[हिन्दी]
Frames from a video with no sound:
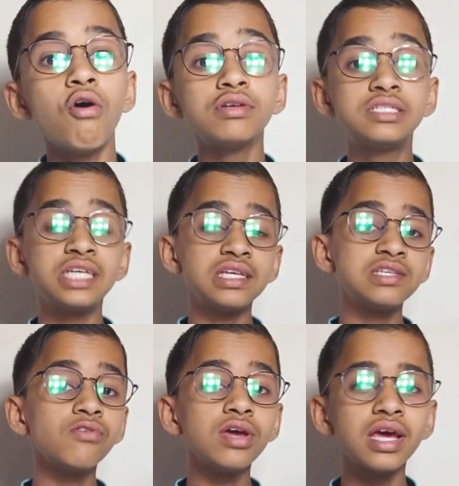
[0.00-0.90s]
और
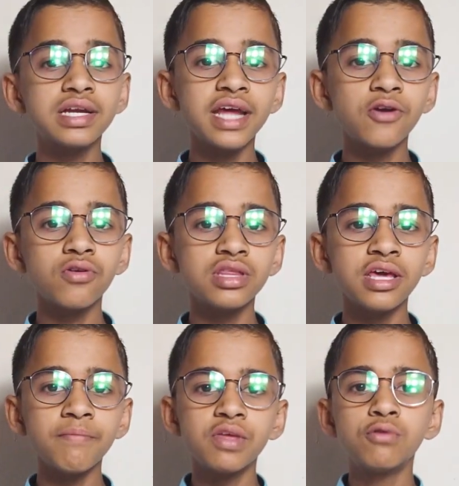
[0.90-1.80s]
जैसे वो एयर टाइट
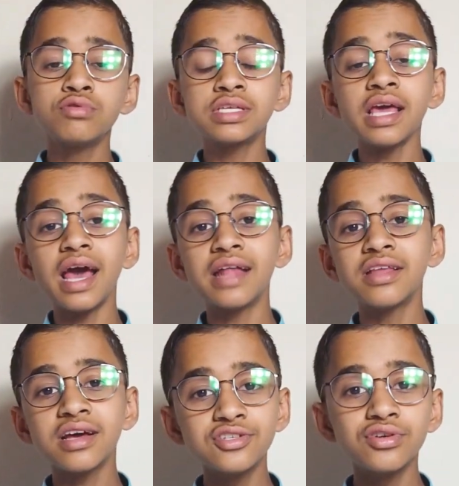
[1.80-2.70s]
होती है उसके
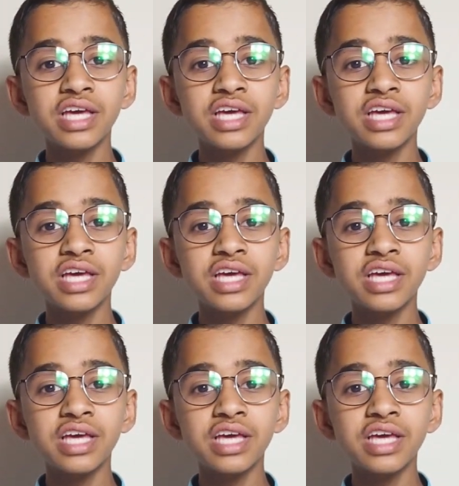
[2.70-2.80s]
अंदर का जो